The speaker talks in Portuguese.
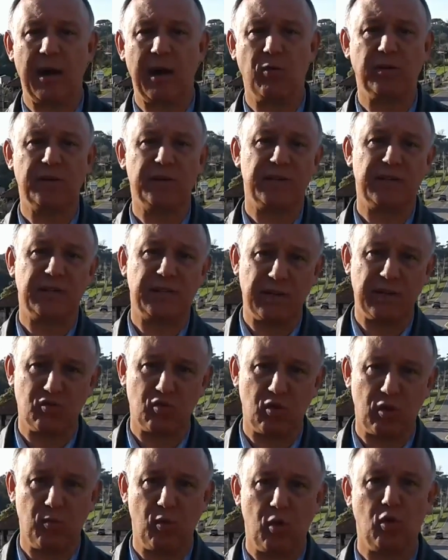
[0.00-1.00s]
ao que se
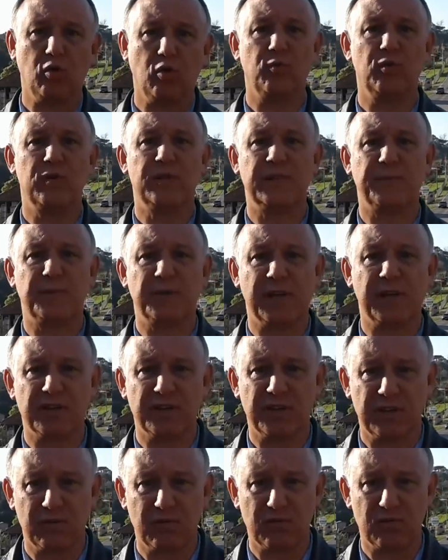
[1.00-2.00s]
transformou no município de
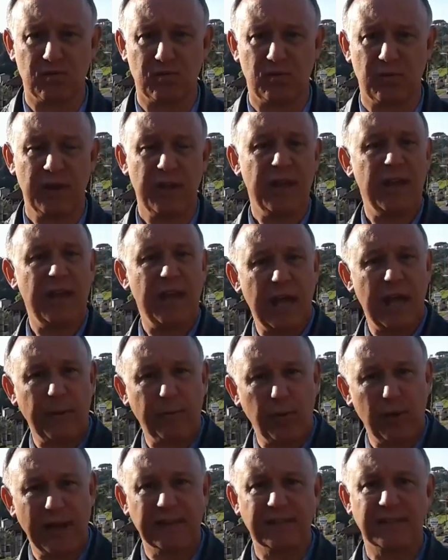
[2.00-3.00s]
Caxias do Sul. Era
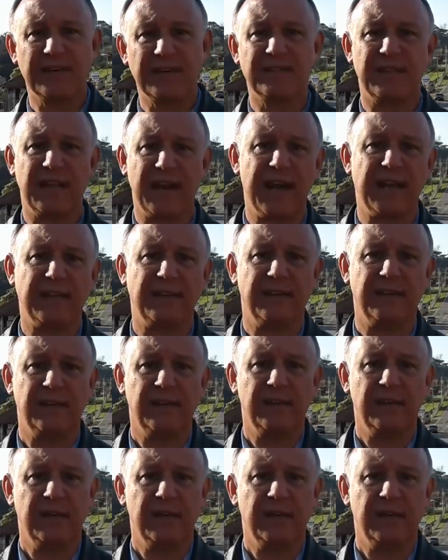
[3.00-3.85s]
por essa estrada estrada.